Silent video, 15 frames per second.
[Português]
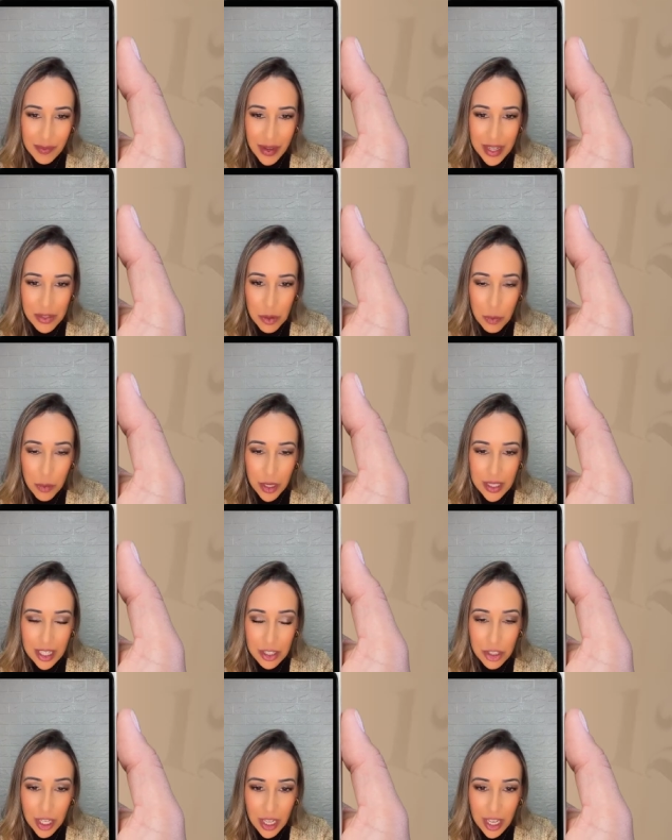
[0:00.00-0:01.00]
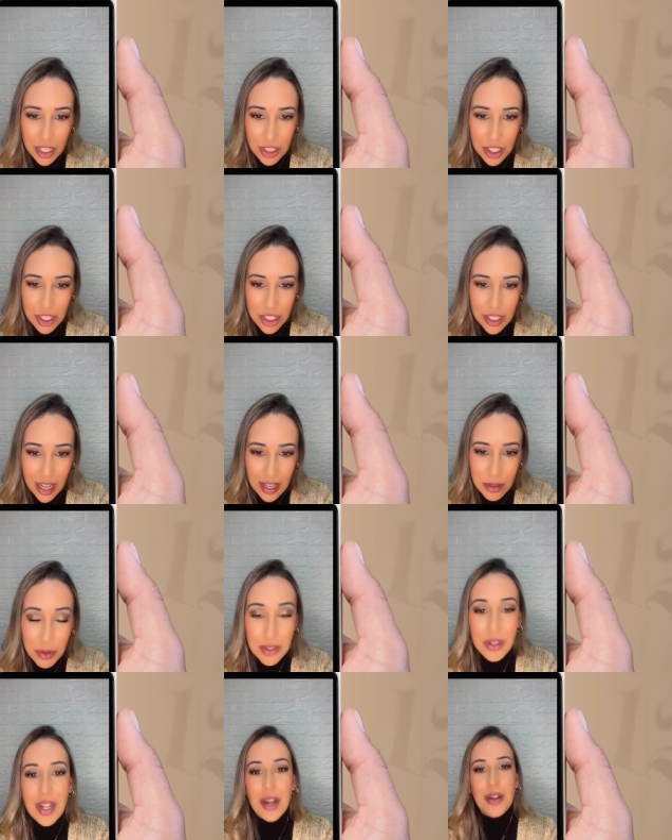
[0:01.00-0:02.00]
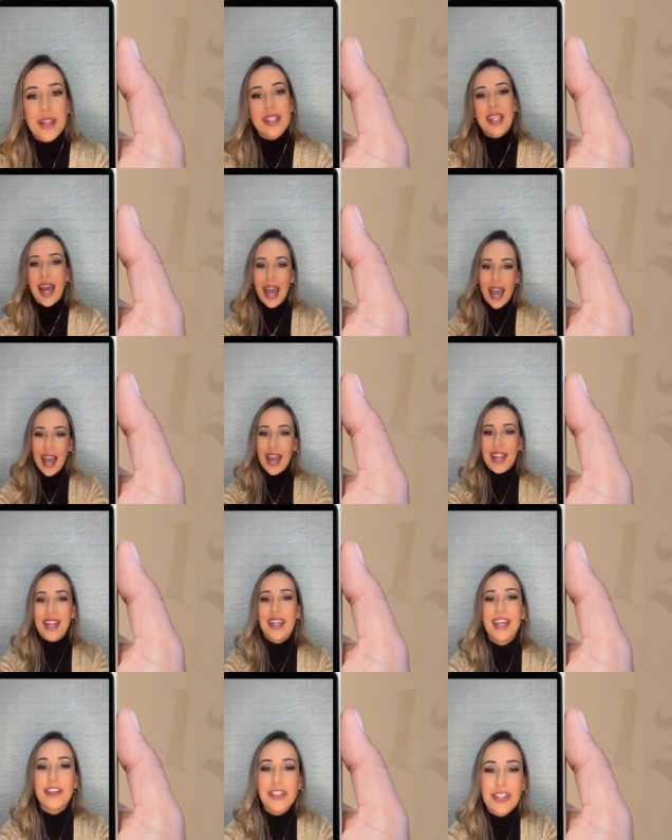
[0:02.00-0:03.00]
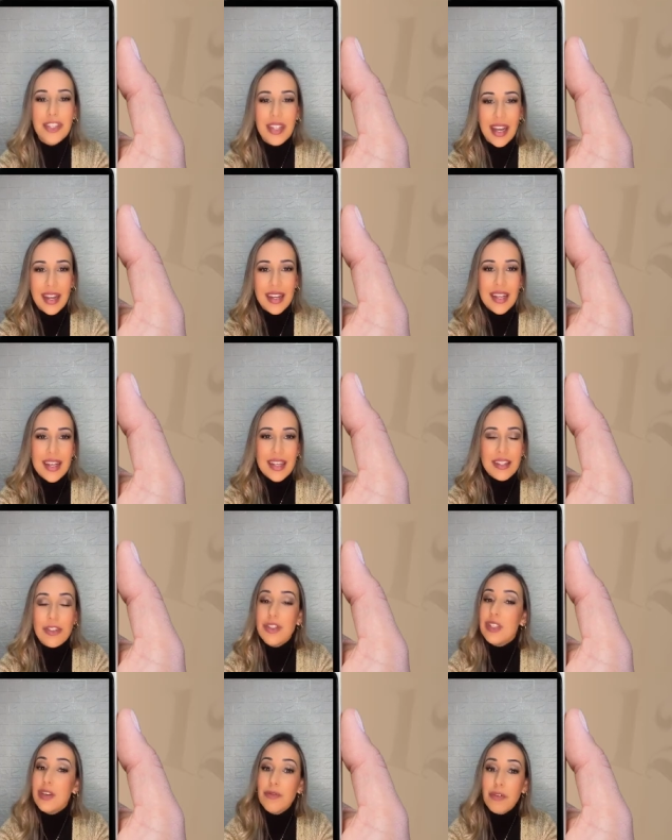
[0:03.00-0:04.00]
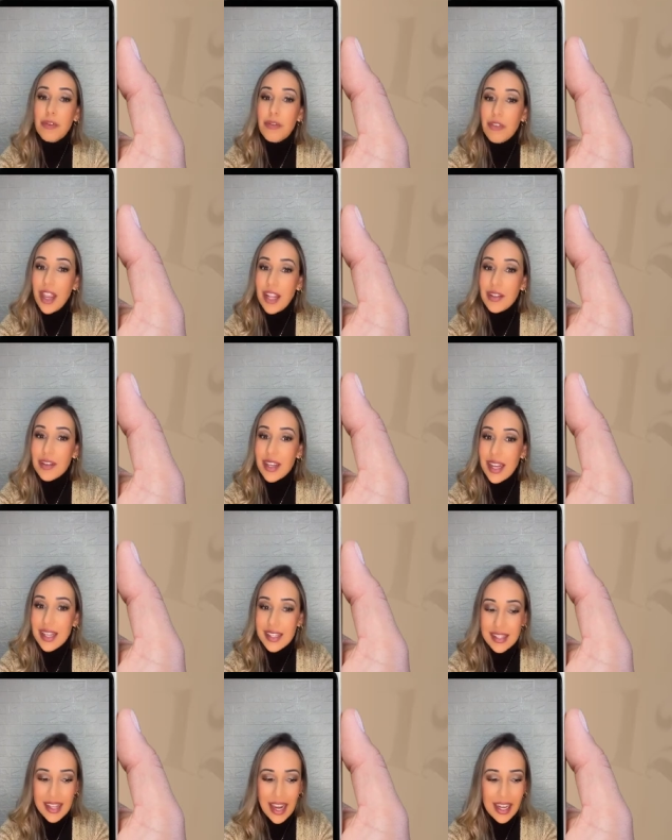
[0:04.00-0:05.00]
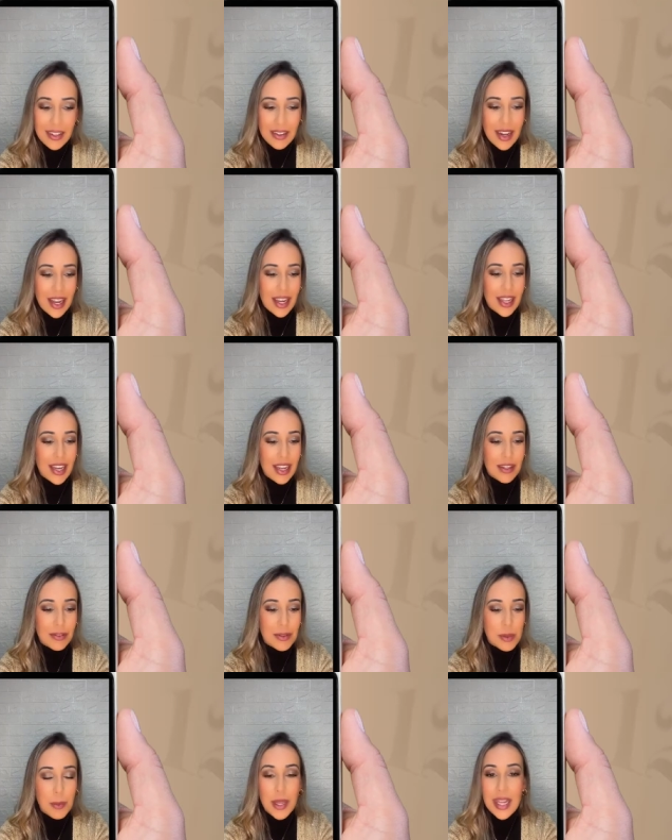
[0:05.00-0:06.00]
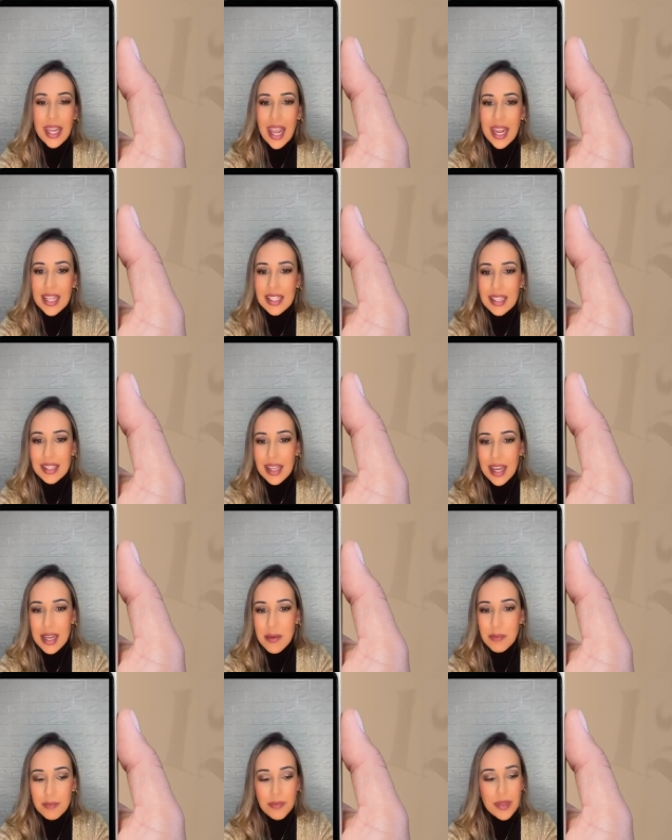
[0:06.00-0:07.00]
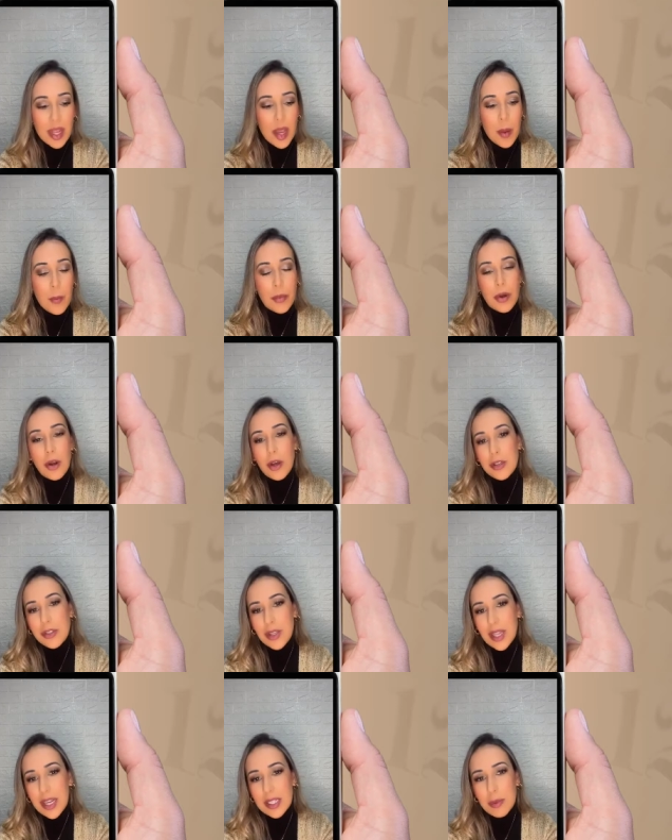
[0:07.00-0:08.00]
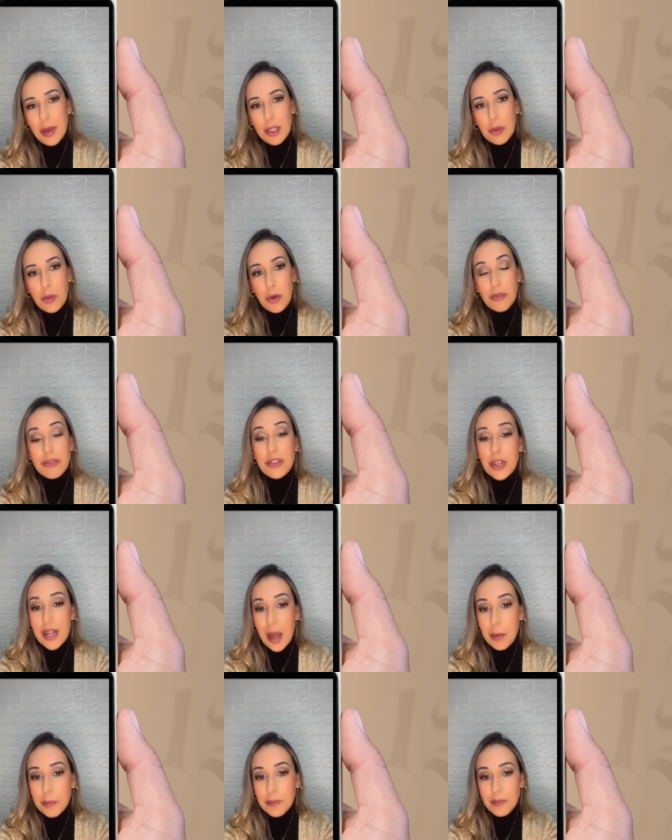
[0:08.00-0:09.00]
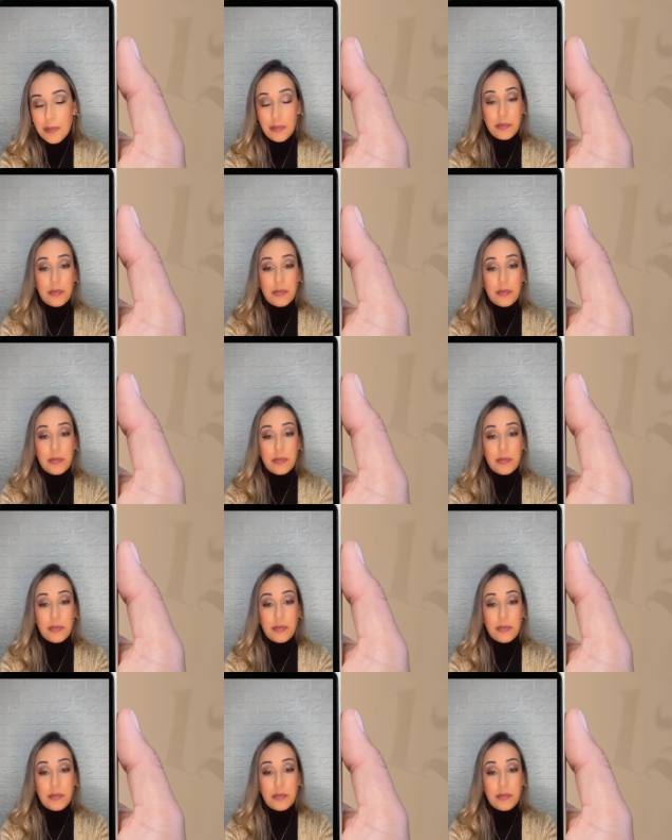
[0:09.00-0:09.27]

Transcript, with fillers: Mas o importante é que a gente está atuando na nossa área, que a gente está se desenvolvendo, crescendo, né? Criando experiências aí para o nosso crescimento profissional.